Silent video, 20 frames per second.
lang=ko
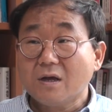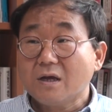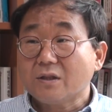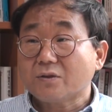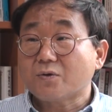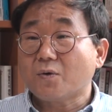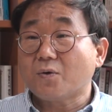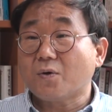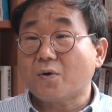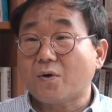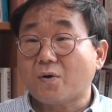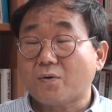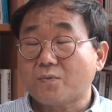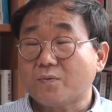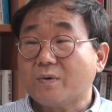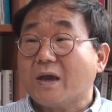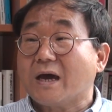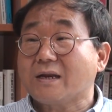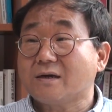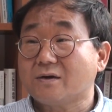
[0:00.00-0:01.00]
또
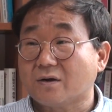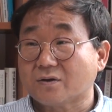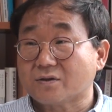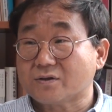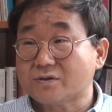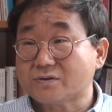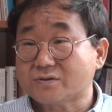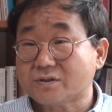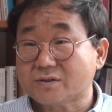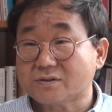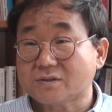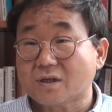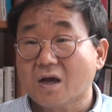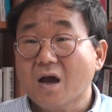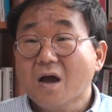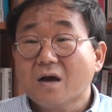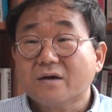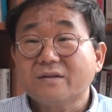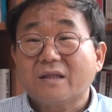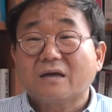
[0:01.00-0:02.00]
위안을 얻을 수 있어요.
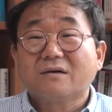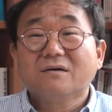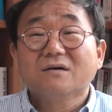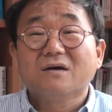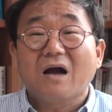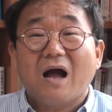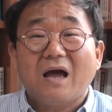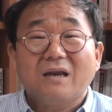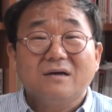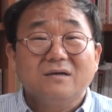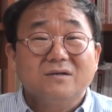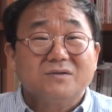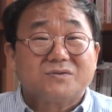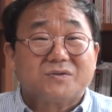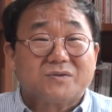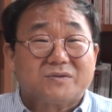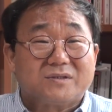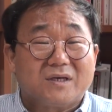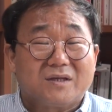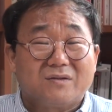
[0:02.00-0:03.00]
근데 그거 하는
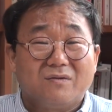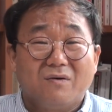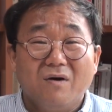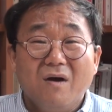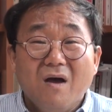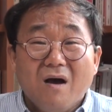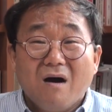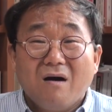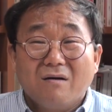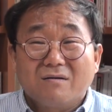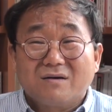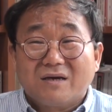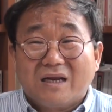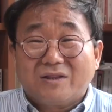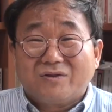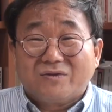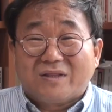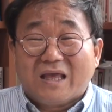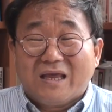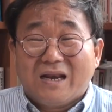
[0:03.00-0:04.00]
것조차도 어
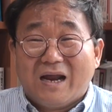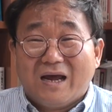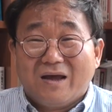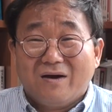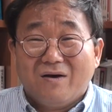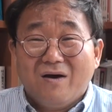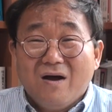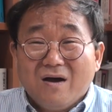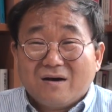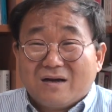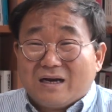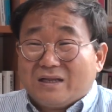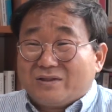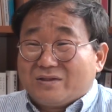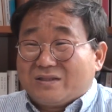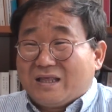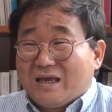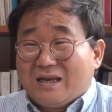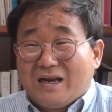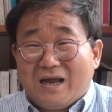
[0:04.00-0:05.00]
그래도 되나요? 그래도
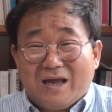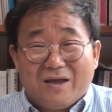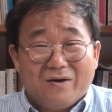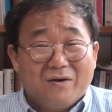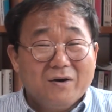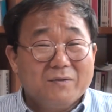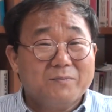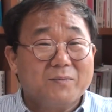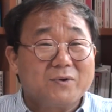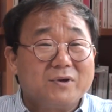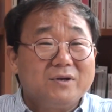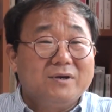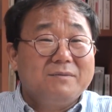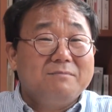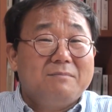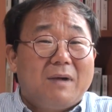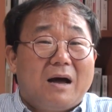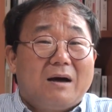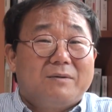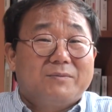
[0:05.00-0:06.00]
되나요? 뭐 이런
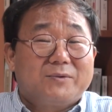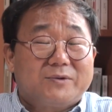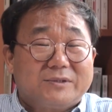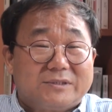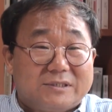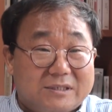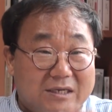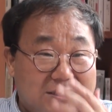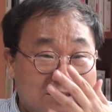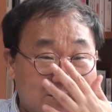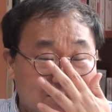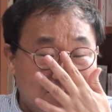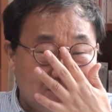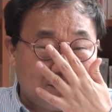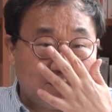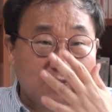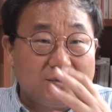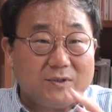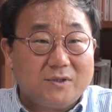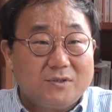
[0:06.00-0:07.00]
마음으로 지내시는
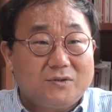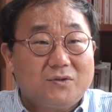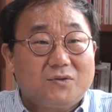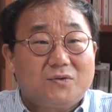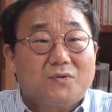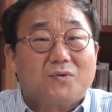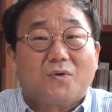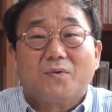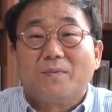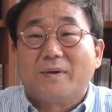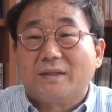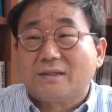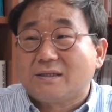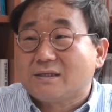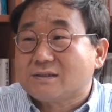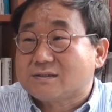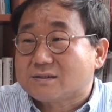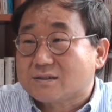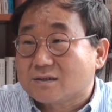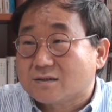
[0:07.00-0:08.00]
분들도 또
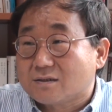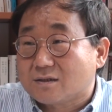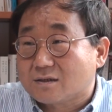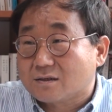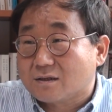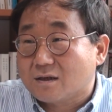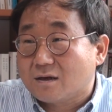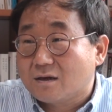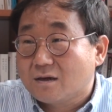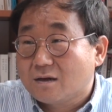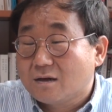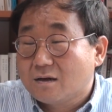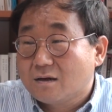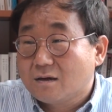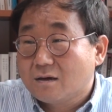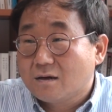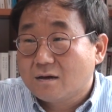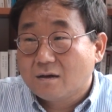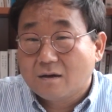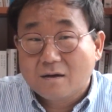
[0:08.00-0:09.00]
로맨티스트거든요.
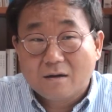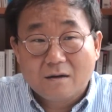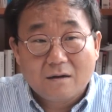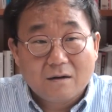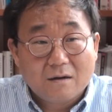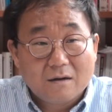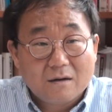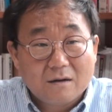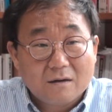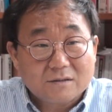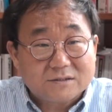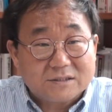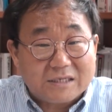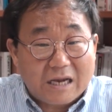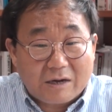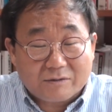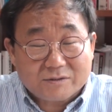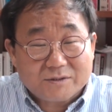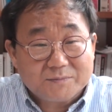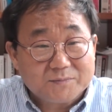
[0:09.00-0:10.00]
네. 혹시
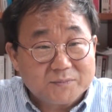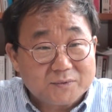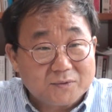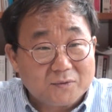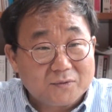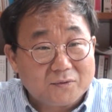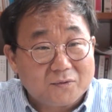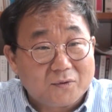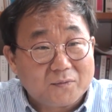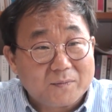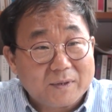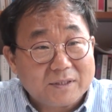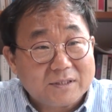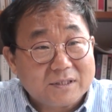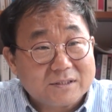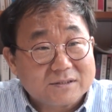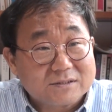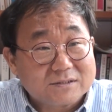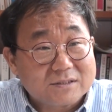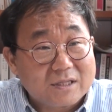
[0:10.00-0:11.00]
나오신 분 오늘
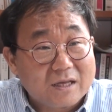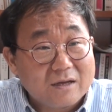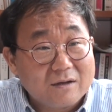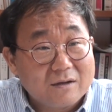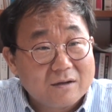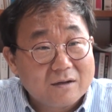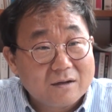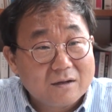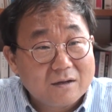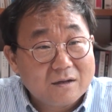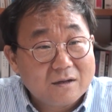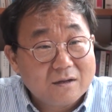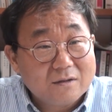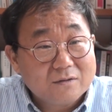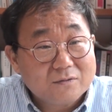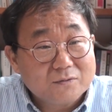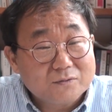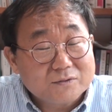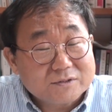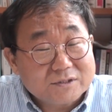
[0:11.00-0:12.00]
로맨티스트요? 예 네.
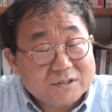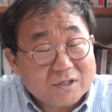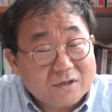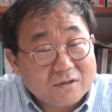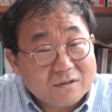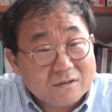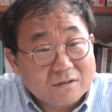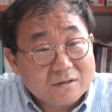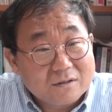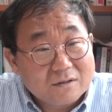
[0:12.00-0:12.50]
누구시요?